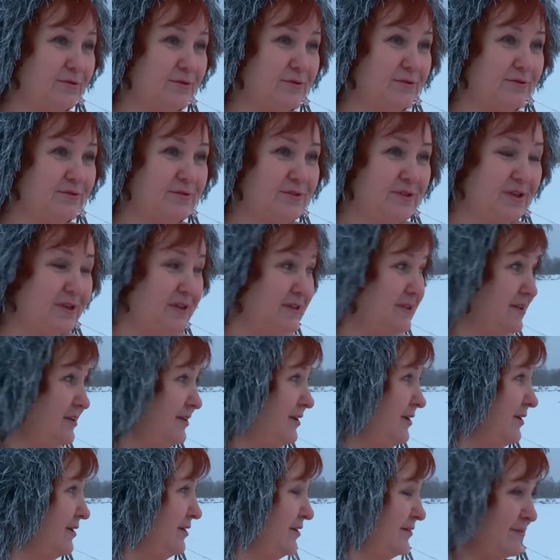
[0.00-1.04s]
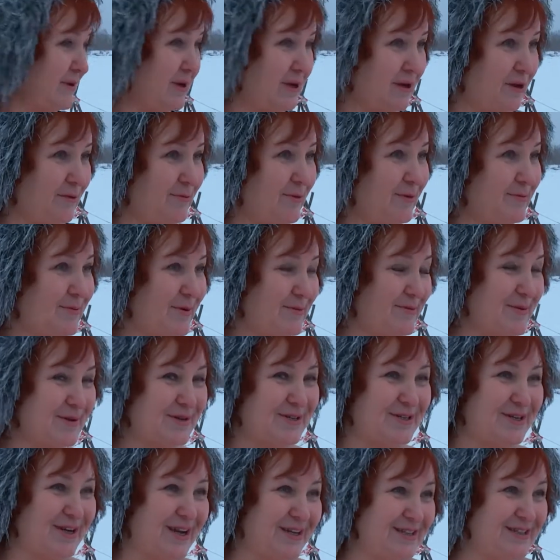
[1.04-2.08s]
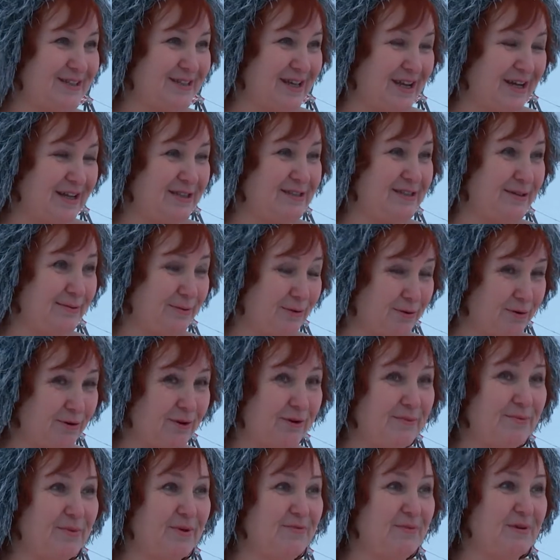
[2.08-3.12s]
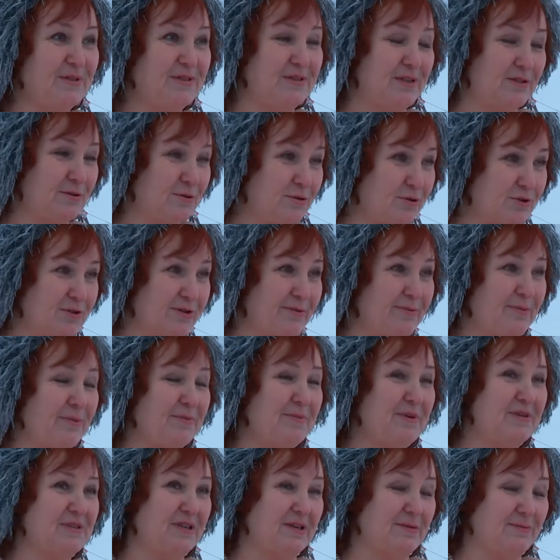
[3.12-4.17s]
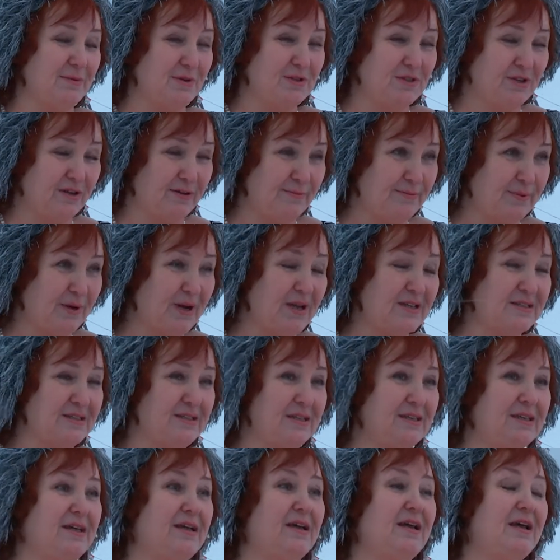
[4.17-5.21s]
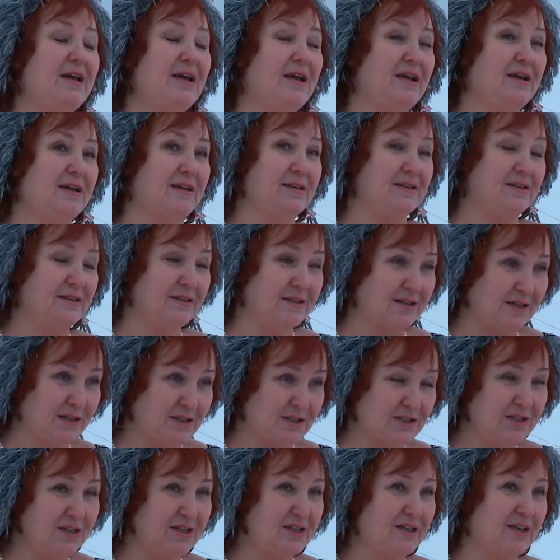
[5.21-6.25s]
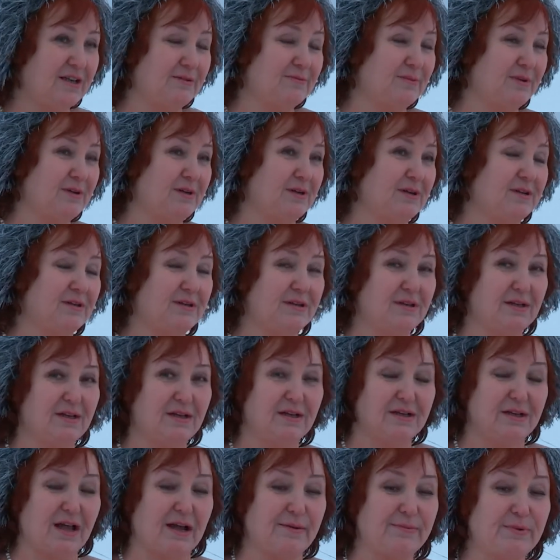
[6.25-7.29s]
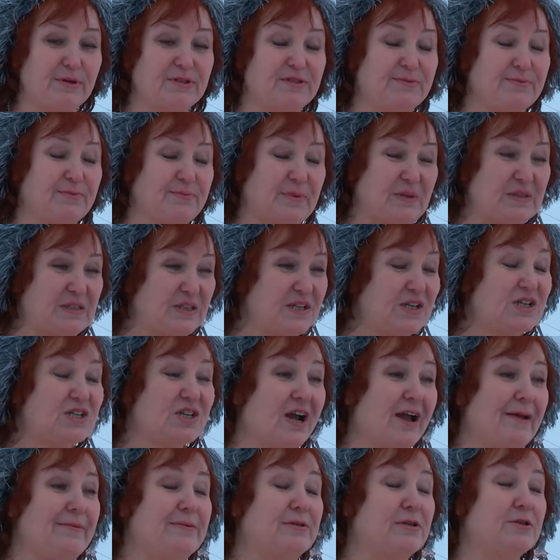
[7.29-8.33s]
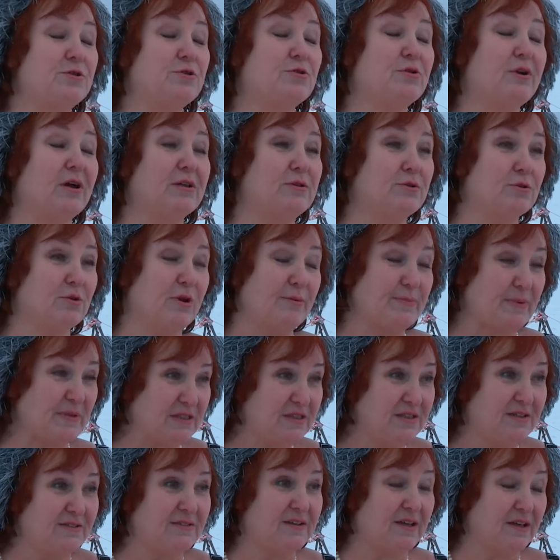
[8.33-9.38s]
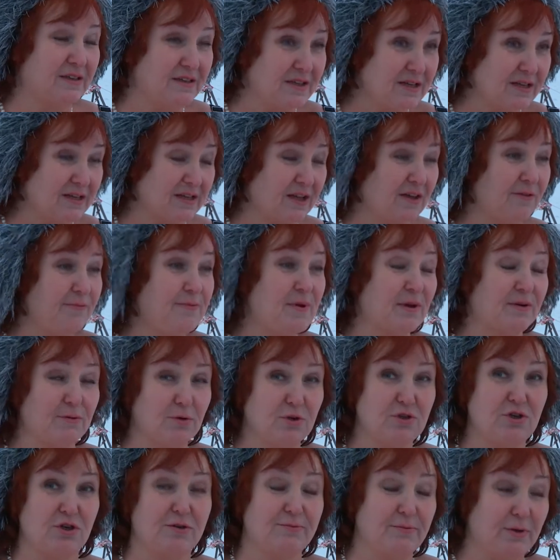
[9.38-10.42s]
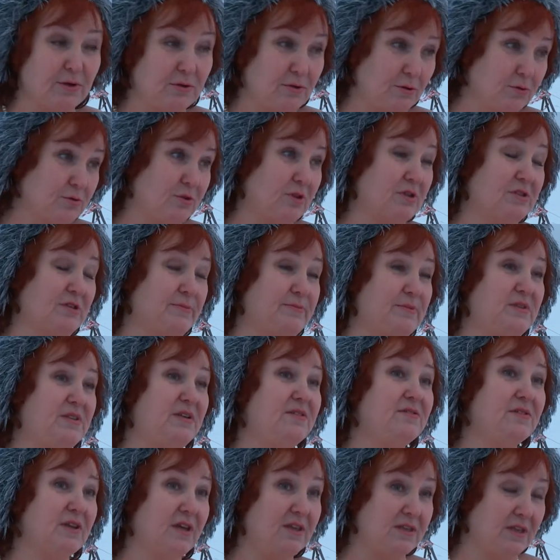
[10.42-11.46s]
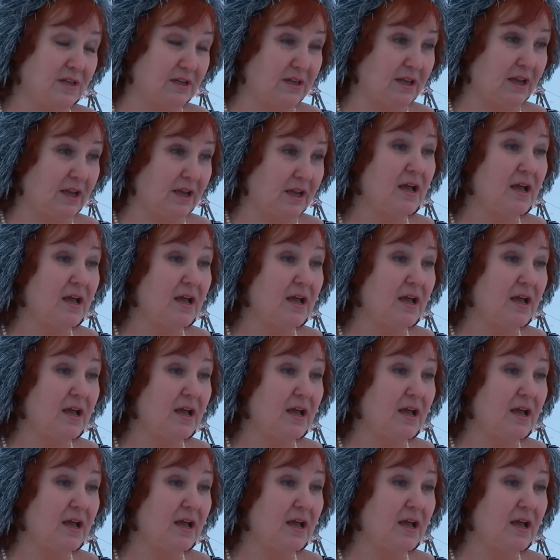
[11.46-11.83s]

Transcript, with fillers: э, все эти мои любимые моржи, они стали семьей. Мы вместе дружим, мы вместе отмечаем праздники, э, дни рождения. Мы э, как бы подзаряжаемся друг от друга позитивной энергией. В первую очередь мы идем сюда за позитивной энергией.